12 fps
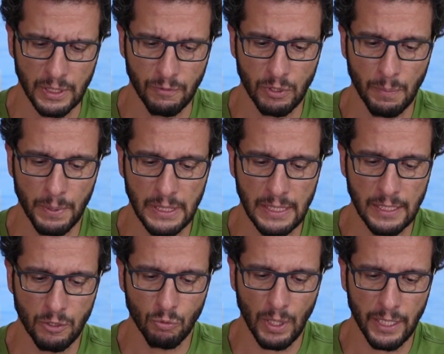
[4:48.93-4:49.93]
Se você
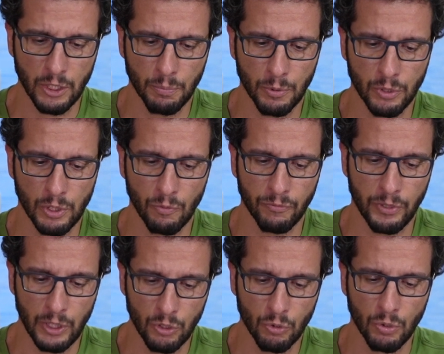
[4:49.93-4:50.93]
precisa de um LED para o seu
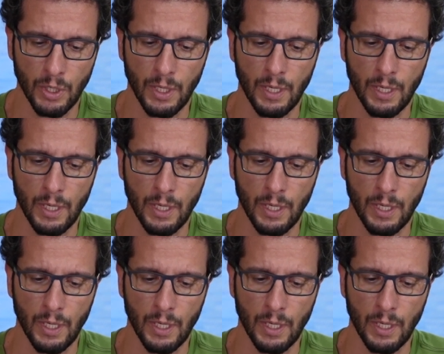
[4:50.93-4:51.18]
vídeo,